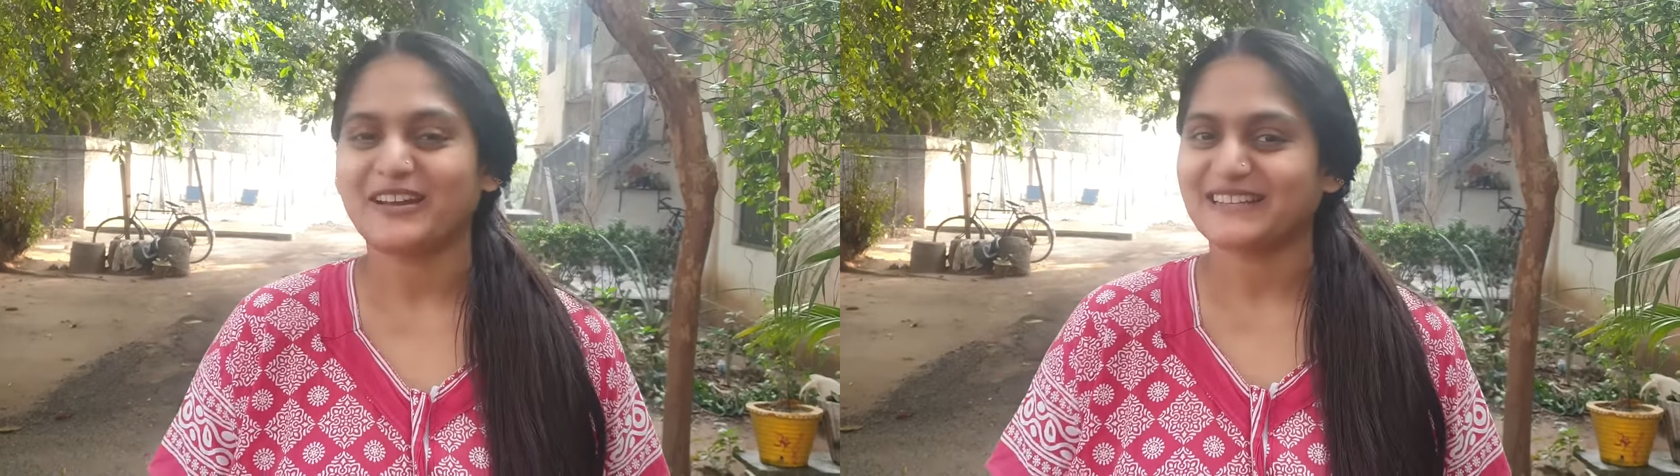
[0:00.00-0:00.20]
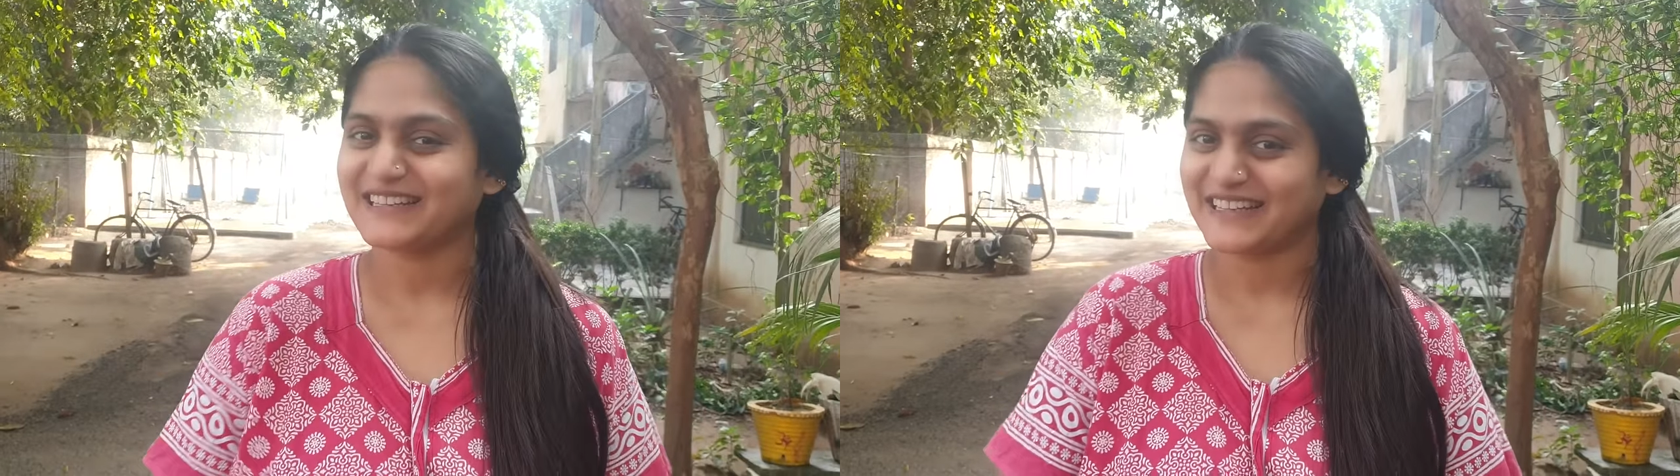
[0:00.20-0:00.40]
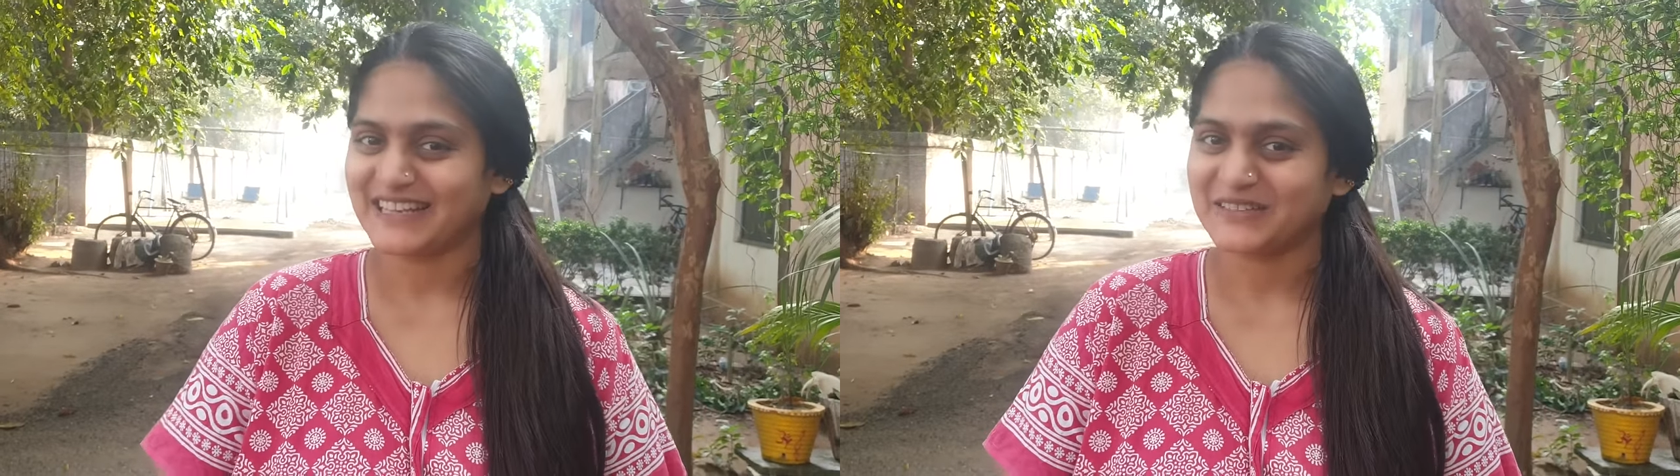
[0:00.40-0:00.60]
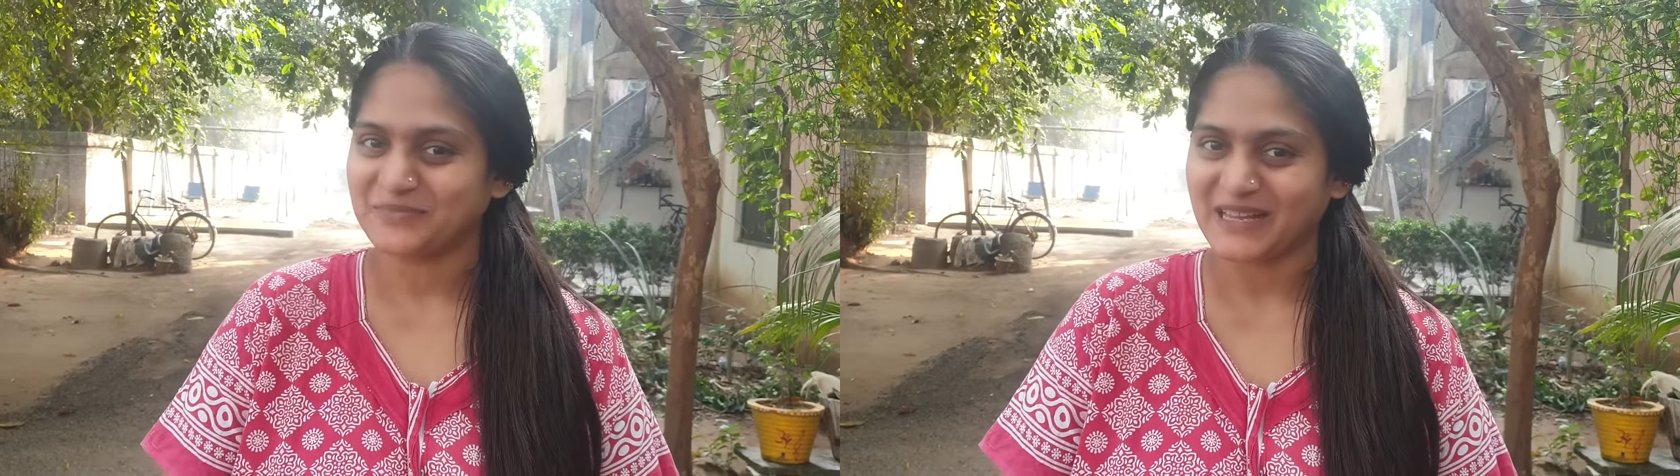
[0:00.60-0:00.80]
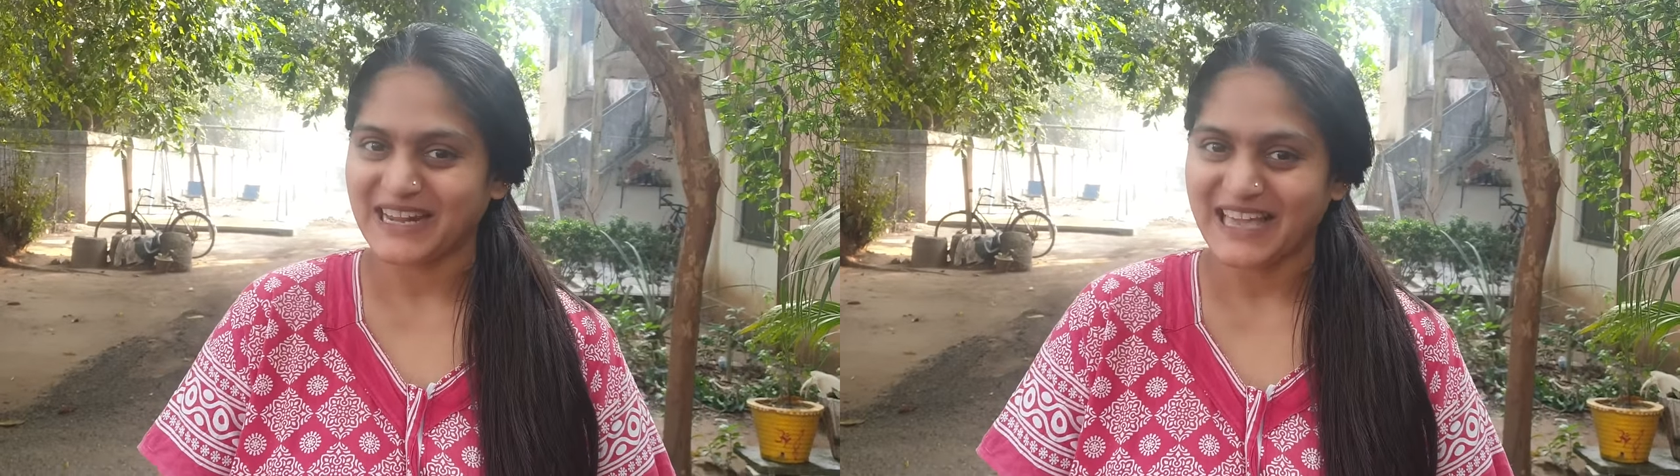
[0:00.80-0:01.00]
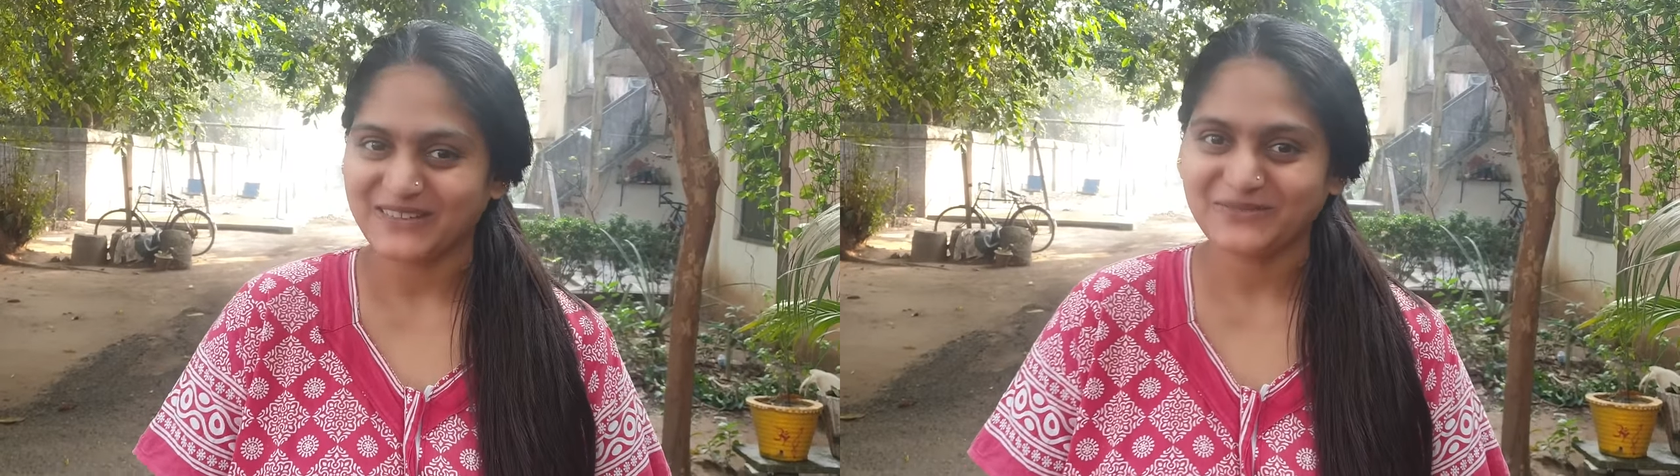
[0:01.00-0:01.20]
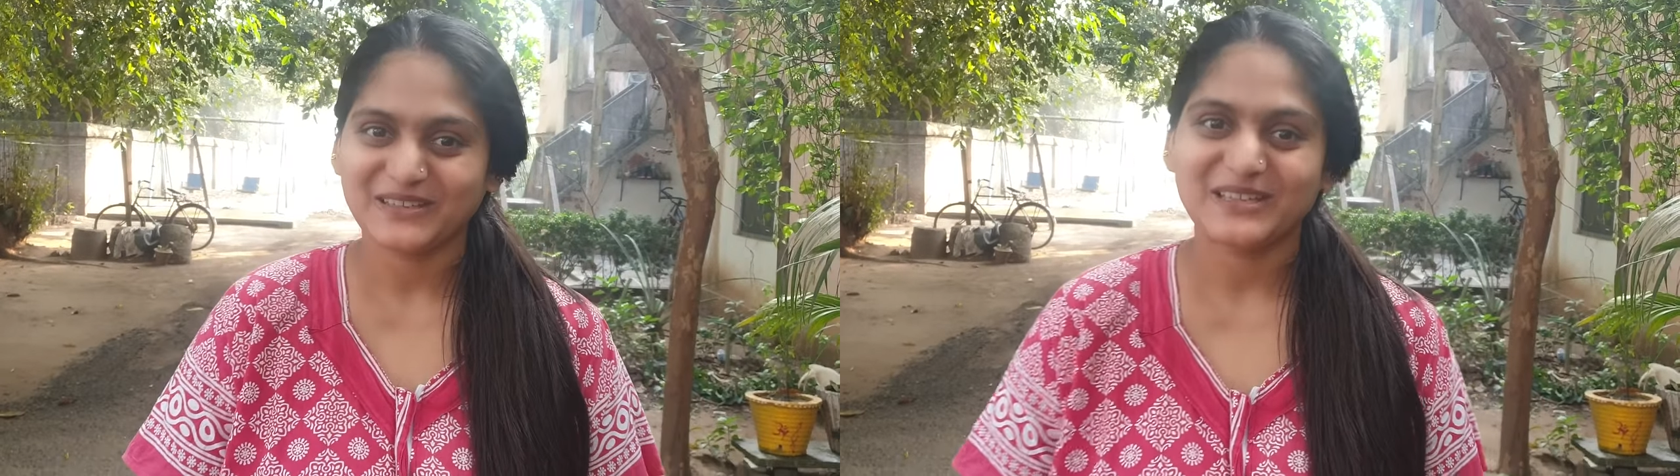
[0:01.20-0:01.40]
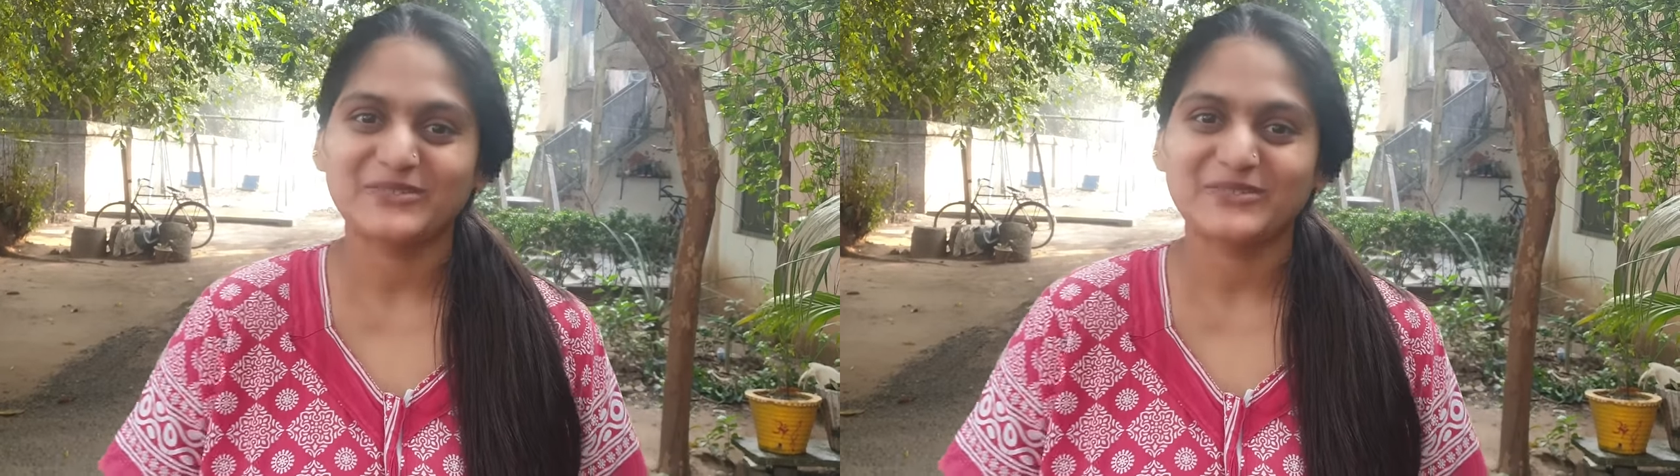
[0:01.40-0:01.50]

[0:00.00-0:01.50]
టు అనదర్ డే ఇన్ మై లైఫ్